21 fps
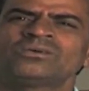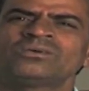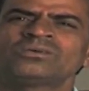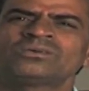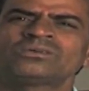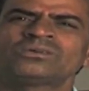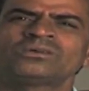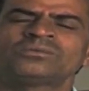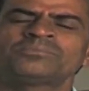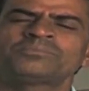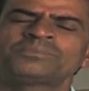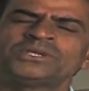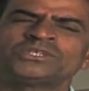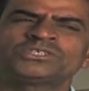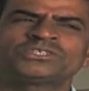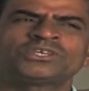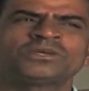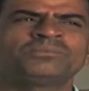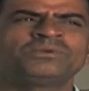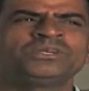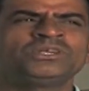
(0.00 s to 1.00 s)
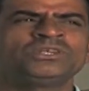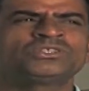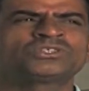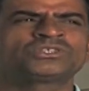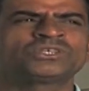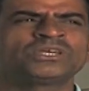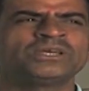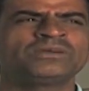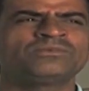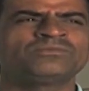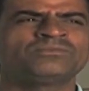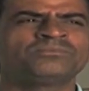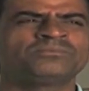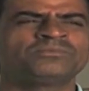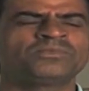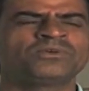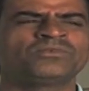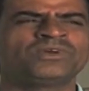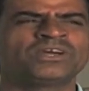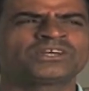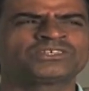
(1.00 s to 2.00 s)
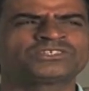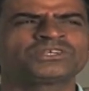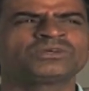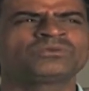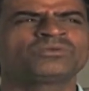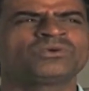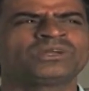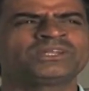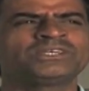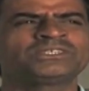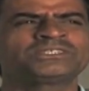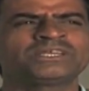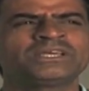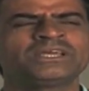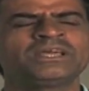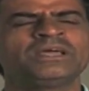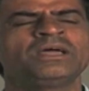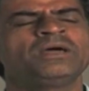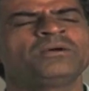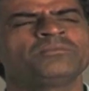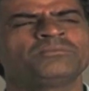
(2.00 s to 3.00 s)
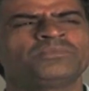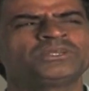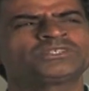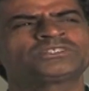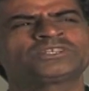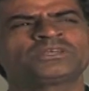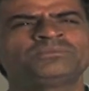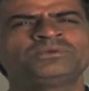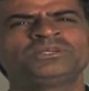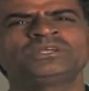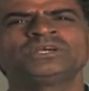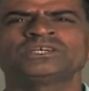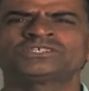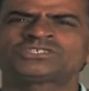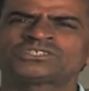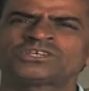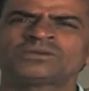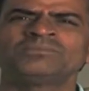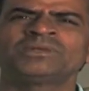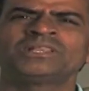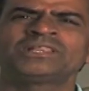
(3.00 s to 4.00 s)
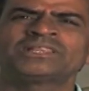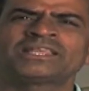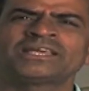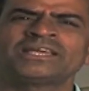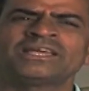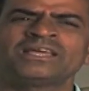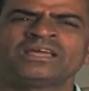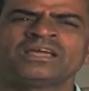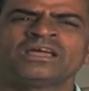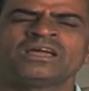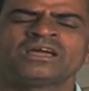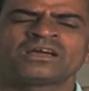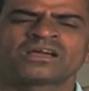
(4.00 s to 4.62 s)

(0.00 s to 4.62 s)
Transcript: और पैसे भी इससे वैक्सिंग होने से पैसे भी अच्छे मिलते हैं